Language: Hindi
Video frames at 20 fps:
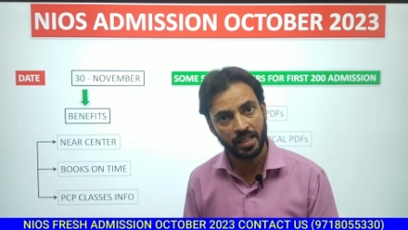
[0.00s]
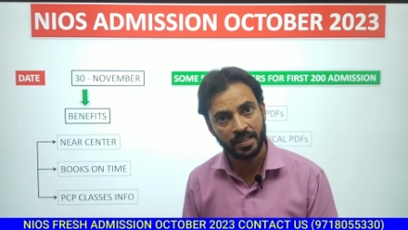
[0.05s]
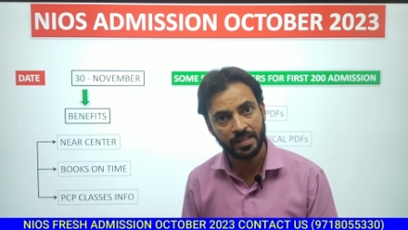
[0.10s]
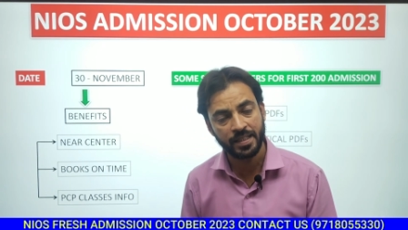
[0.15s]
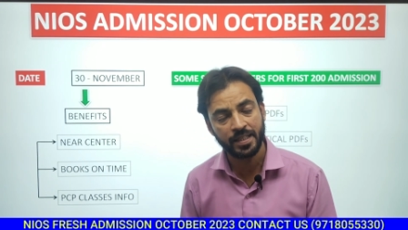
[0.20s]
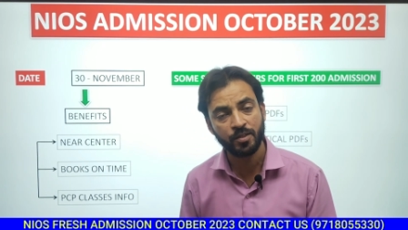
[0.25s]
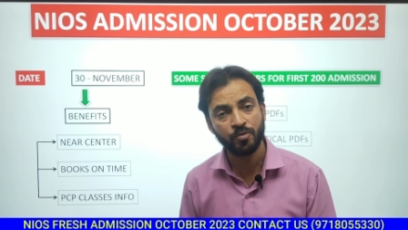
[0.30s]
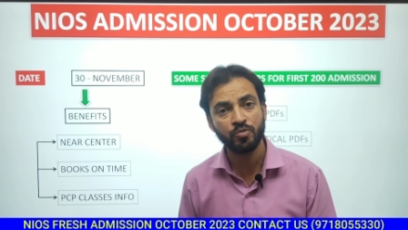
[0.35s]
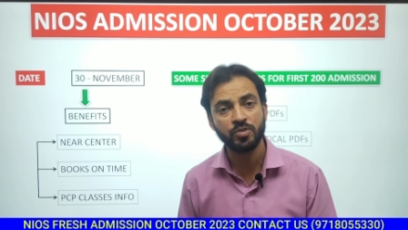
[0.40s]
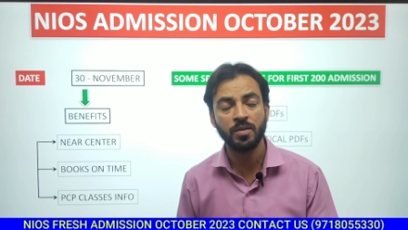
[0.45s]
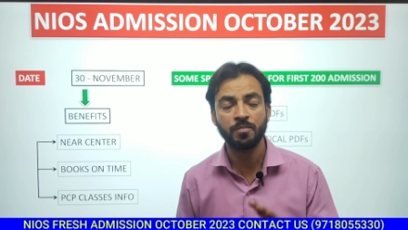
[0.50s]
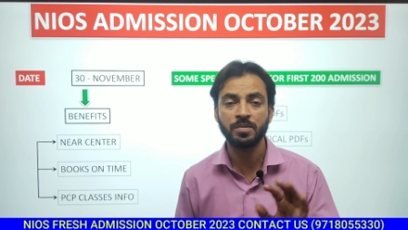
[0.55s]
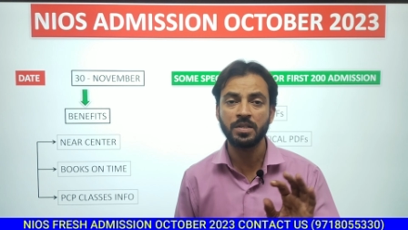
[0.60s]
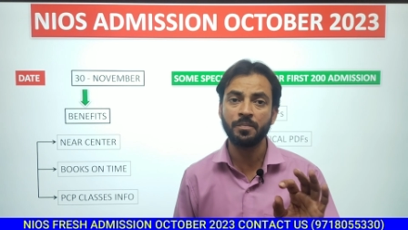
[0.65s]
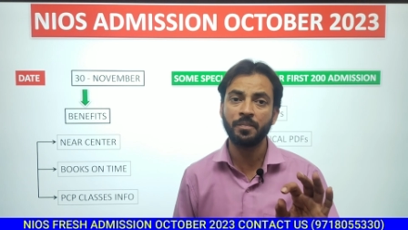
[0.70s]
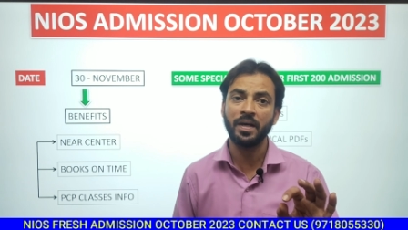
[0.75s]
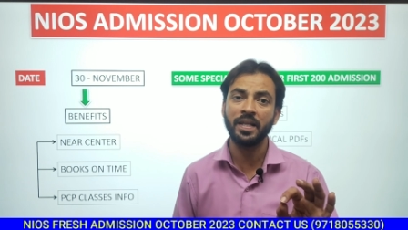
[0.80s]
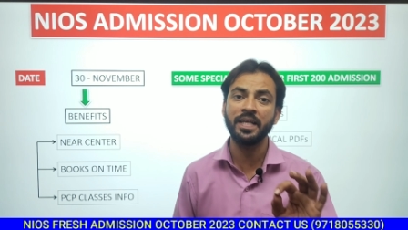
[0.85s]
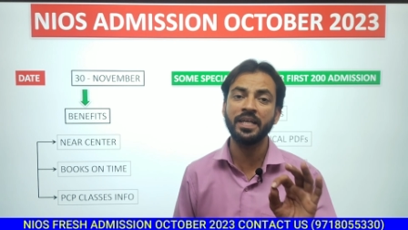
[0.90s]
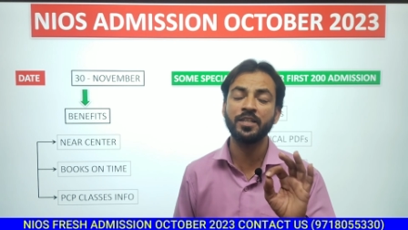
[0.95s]
चाहते हैं तो सबसे
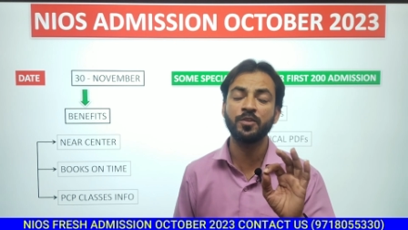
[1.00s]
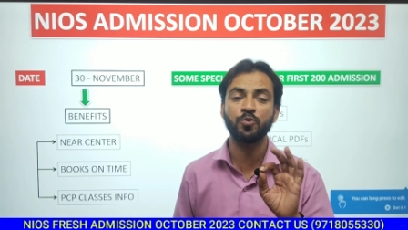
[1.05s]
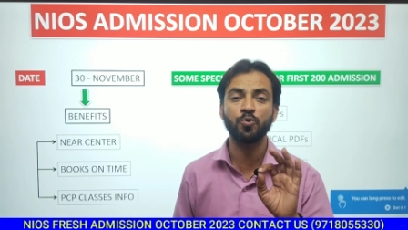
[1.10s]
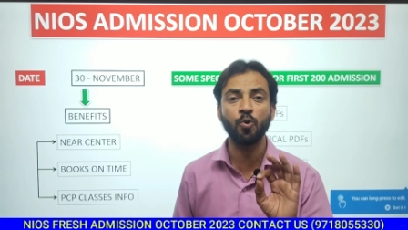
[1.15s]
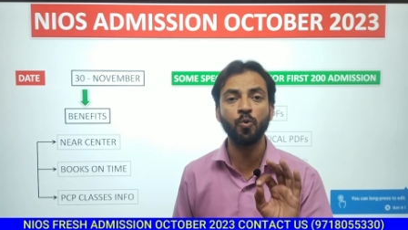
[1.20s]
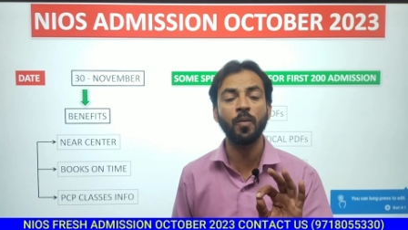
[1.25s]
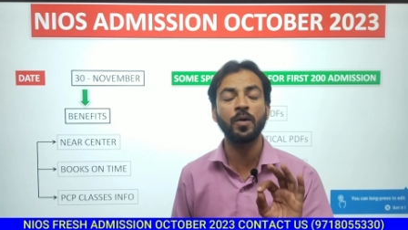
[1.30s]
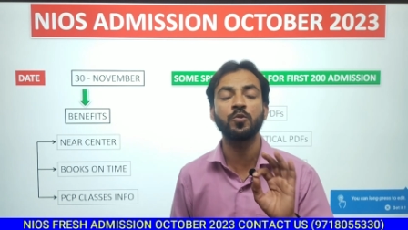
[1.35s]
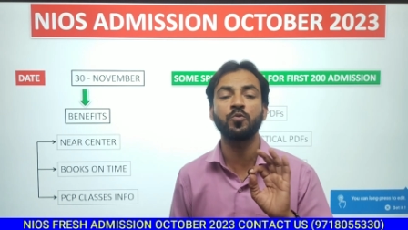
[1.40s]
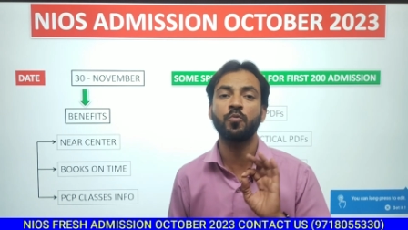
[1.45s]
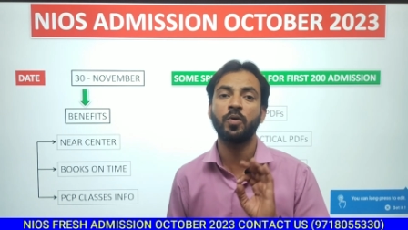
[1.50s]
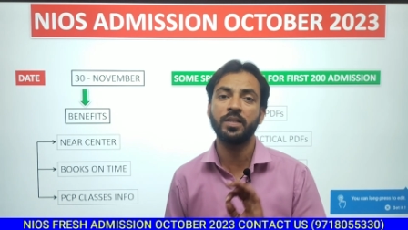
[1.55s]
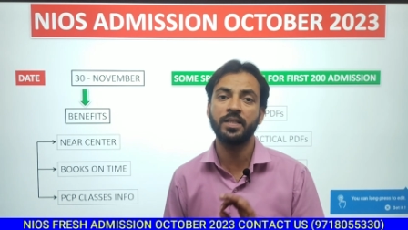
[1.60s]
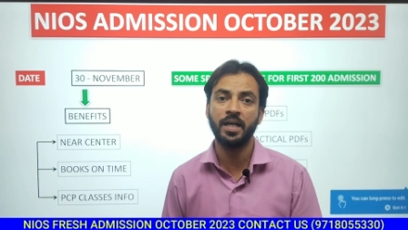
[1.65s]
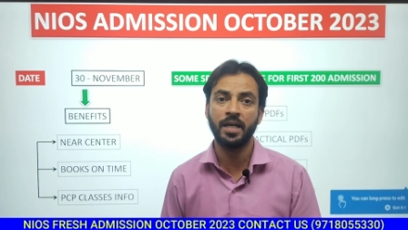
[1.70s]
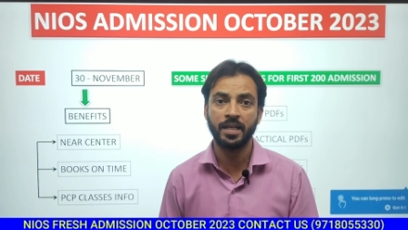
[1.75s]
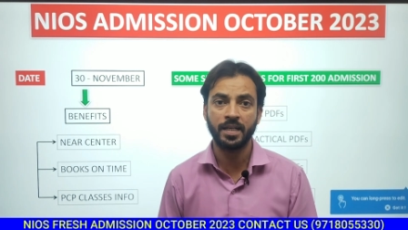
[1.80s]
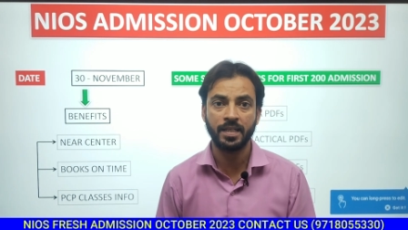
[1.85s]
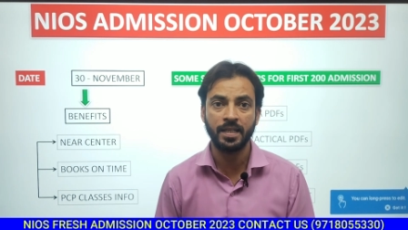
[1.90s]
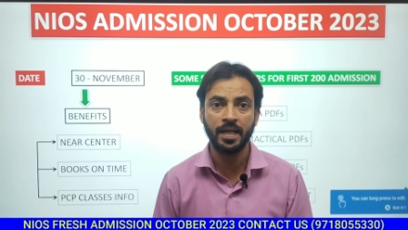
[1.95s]
पहले दो बातों का
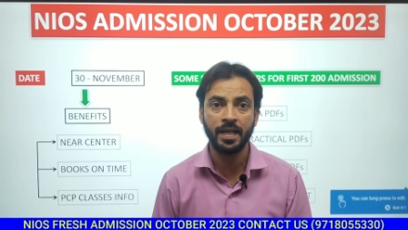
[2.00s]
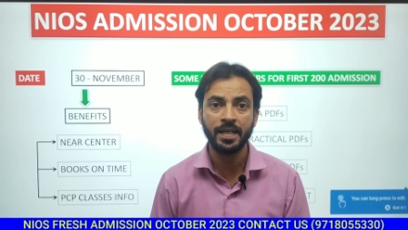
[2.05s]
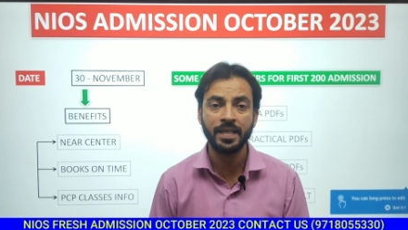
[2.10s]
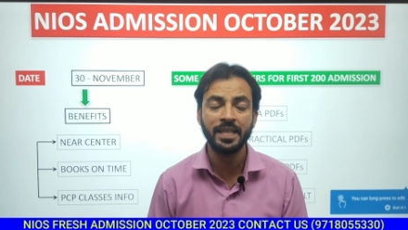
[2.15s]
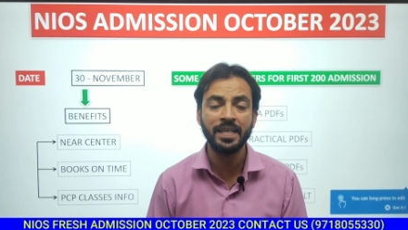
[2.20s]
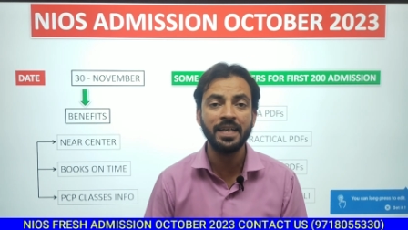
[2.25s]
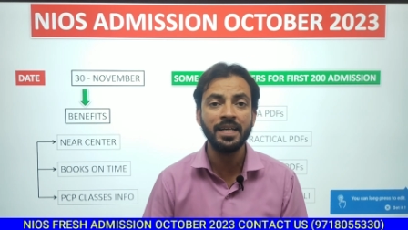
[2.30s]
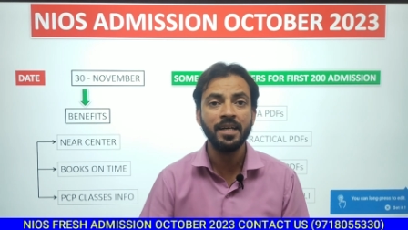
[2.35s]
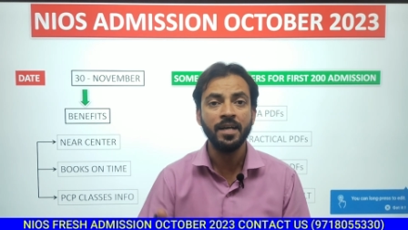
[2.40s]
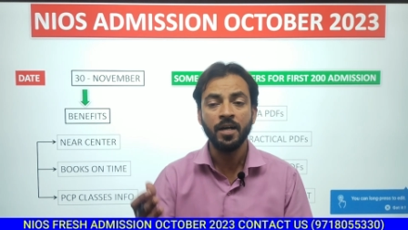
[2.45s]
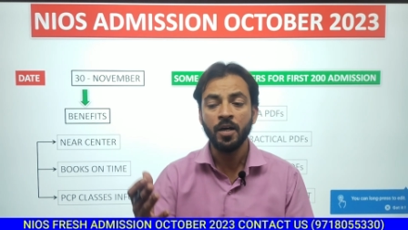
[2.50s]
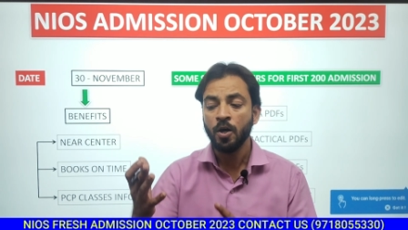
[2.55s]
ध्यान रखना है कि